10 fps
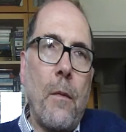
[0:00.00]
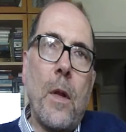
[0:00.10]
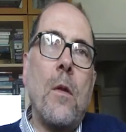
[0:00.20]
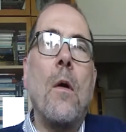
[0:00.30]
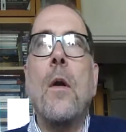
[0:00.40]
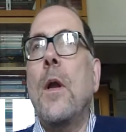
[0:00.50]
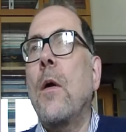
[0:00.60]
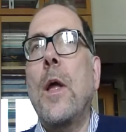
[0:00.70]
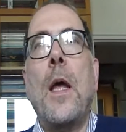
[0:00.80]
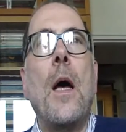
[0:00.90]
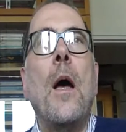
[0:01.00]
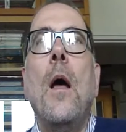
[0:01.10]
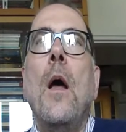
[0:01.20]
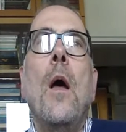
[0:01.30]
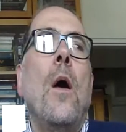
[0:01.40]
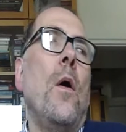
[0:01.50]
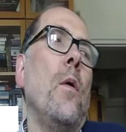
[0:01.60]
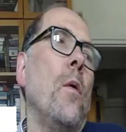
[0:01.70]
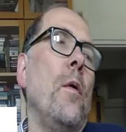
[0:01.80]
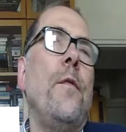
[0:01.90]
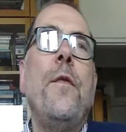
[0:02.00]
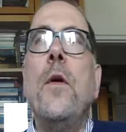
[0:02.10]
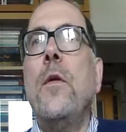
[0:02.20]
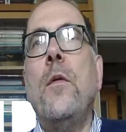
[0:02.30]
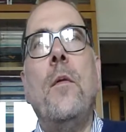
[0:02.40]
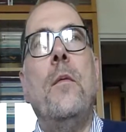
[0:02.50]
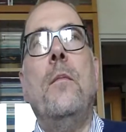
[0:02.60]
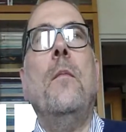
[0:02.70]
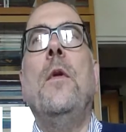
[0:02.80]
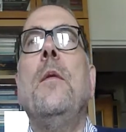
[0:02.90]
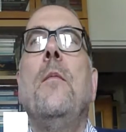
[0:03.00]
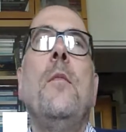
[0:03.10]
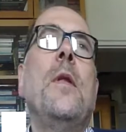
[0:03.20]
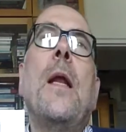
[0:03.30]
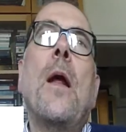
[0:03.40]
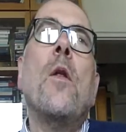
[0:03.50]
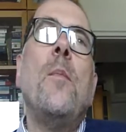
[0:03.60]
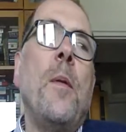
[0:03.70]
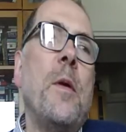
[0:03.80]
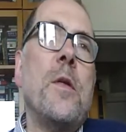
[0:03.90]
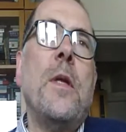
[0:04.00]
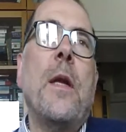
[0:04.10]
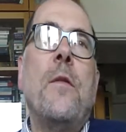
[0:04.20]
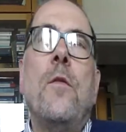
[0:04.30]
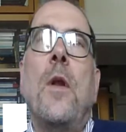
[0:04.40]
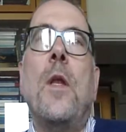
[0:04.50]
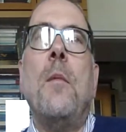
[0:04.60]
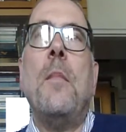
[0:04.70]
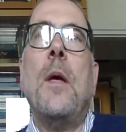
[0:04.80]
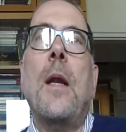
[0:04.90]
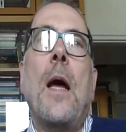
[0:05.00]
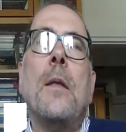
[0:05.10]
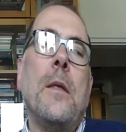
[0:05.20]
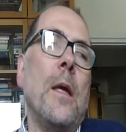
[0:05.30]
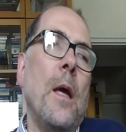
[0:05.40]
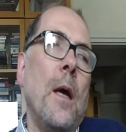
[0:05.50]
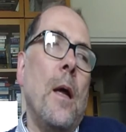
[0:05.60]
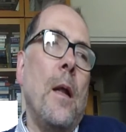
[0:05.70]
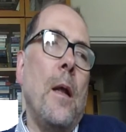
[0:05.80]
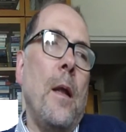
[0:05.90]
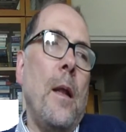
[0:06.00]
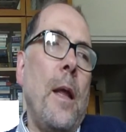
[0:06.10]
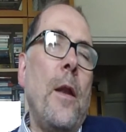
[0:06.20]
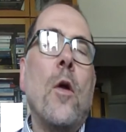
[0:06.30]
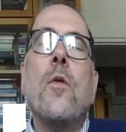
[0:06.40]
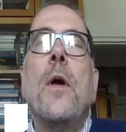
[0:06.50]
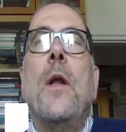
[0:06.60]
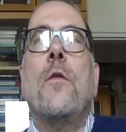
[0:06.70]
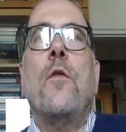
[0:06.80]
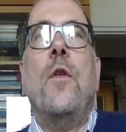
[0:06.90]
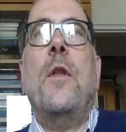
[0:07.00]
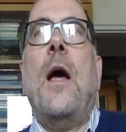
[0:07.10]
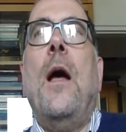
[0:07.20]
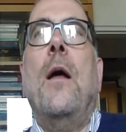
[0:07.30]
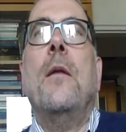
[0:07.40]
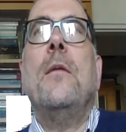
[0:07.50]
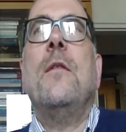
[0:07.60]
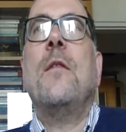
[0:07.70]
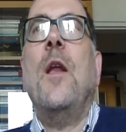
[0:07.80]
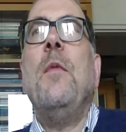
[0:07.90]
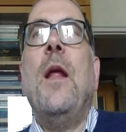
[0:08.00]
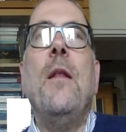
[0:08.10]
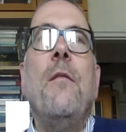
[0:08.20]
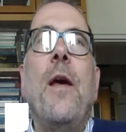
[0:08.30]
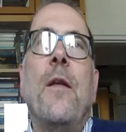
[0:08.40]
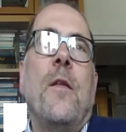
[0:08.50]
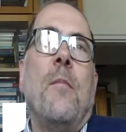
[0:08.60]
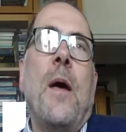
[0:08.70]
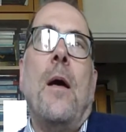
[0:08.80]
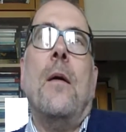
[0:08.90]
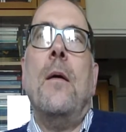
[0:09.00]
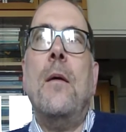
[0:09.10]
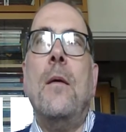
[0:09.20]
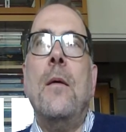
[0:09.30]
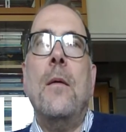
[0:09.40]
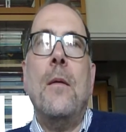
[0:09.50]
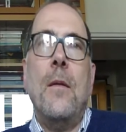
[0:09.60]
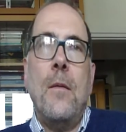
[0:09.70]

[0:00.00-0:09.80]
ha una donna o che ha eh, il figlio di un, un, italiano di prima generazione di immigrati. Eh, è noto che la società discrimina i diversi, ma eh,